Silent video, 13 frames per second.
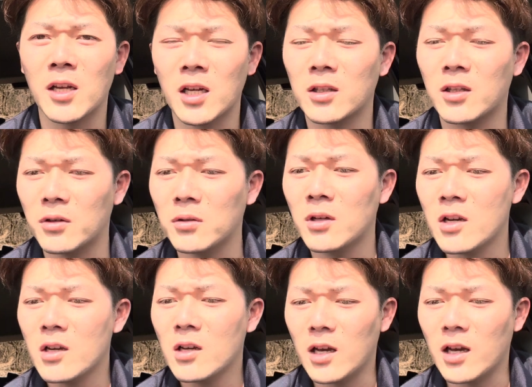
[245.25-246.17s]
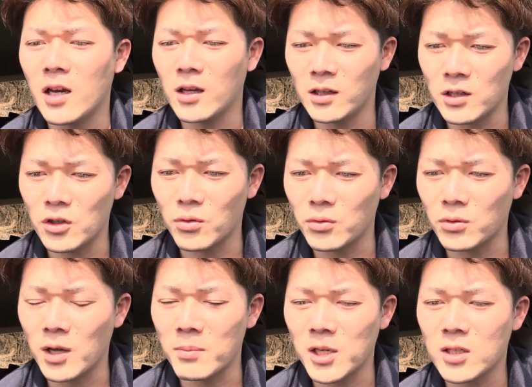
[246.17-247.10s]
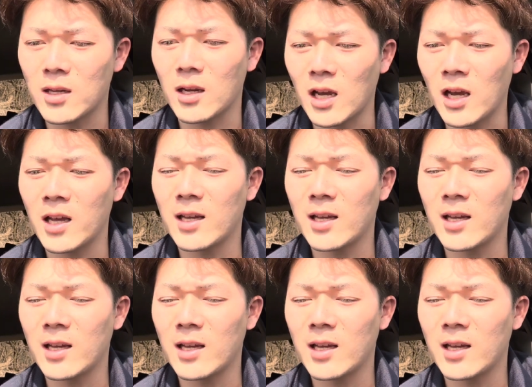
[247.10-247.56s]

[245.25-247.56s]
なっていう、えー、印象を受けましたね。